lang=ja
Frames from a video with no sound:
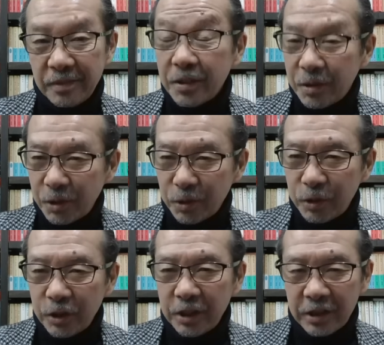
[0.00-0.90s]
という
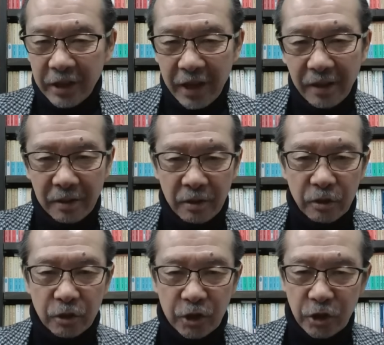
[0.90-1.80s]
風に言ってね、
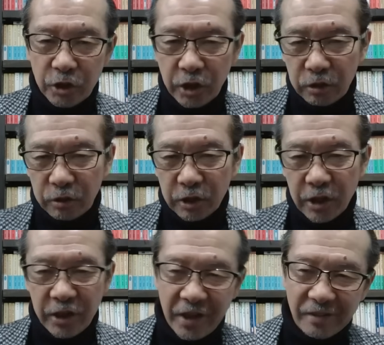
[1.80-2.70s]
気ぃつけてくださ
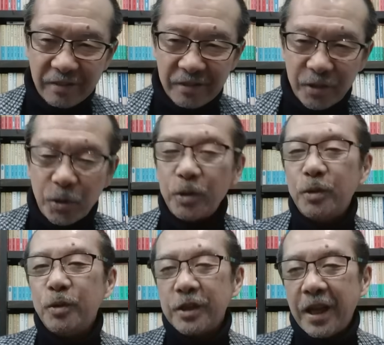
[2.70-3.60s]
いねという
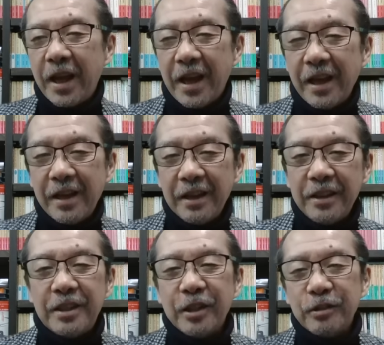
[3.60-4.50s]
ふうにね、
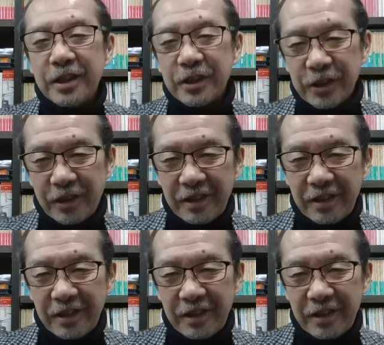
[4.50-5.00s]
言ってるんですよ。